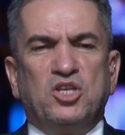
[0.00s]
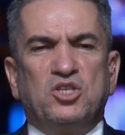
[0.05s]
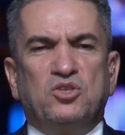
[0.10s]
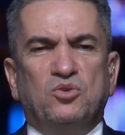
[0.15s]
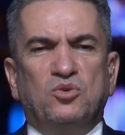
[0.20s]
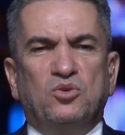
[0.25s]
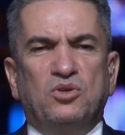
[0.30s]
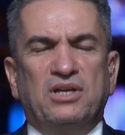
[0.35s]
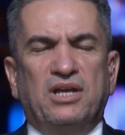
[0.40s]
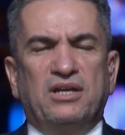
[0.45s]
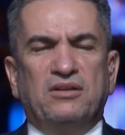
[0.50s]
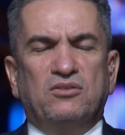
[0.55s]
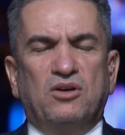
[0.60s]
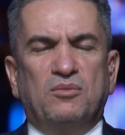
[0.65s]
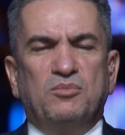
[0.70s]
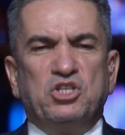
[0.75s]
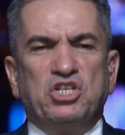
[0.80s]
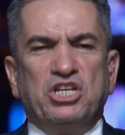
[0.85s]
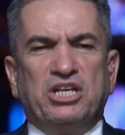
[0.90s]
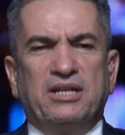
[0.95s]
مسؤولا
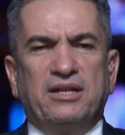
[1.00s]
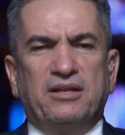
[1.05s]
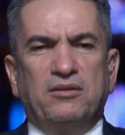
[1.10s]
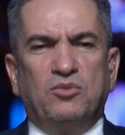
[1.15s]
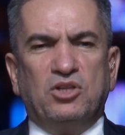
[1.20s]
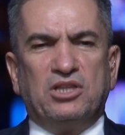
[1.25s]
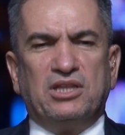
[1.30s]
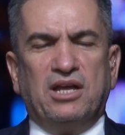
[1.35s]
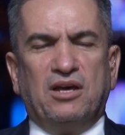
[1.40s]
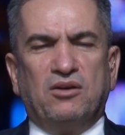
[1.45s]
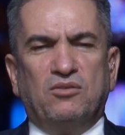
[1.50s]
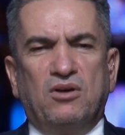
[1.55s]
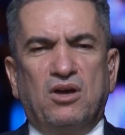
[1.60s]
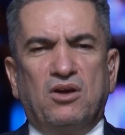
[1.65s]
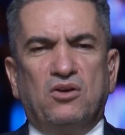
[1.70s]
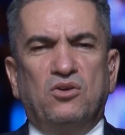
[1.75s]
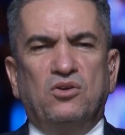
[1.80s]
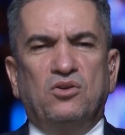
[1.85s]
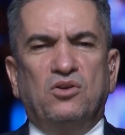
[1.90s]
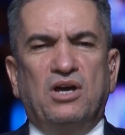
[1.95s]
وبشكل مطلق
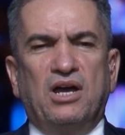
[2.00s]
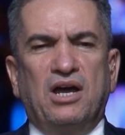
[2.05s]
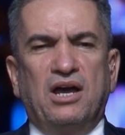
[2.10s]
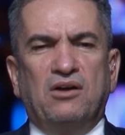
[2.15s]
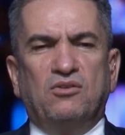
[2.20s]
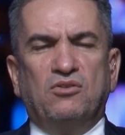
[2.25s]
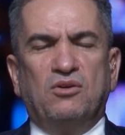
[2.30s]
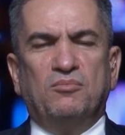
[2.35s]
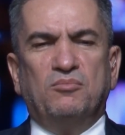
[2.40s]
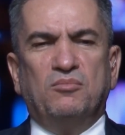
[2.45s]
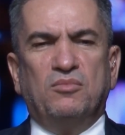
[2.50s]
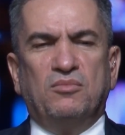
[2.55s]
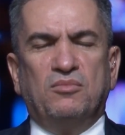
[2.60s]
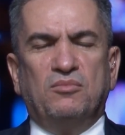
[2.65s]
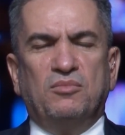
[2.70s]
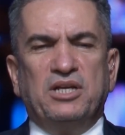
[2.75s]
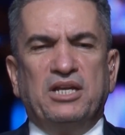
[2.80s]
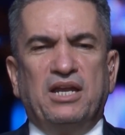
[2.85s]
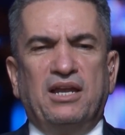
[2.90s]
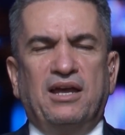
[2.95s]
وأقولها
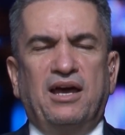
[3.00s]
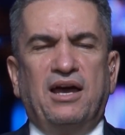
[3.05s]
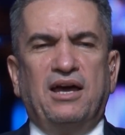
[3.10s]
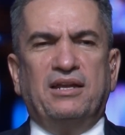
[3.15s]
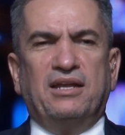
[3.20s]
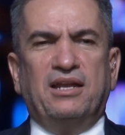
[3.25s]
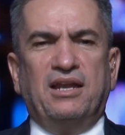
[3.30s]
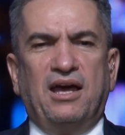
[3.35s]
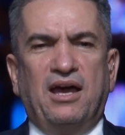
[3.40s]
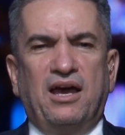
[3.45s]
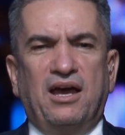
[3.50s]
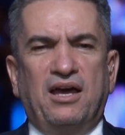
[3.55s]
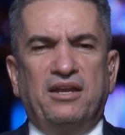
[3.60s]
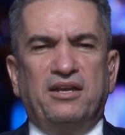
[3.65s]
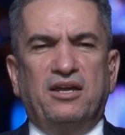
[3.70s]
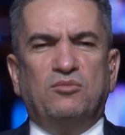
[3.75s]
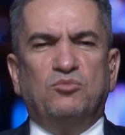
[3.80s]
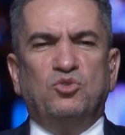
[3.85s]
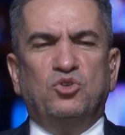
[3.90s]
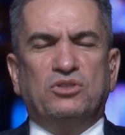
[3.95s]
من الآن إلى
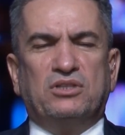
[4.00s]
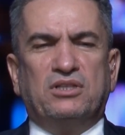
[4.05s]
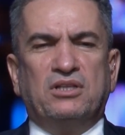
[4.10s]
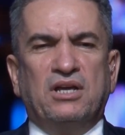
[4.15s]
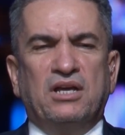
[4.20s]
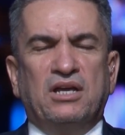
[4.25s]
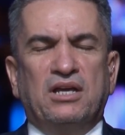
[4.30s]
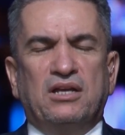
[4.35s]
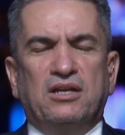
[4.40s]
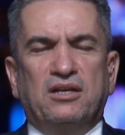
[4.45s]
أن أموت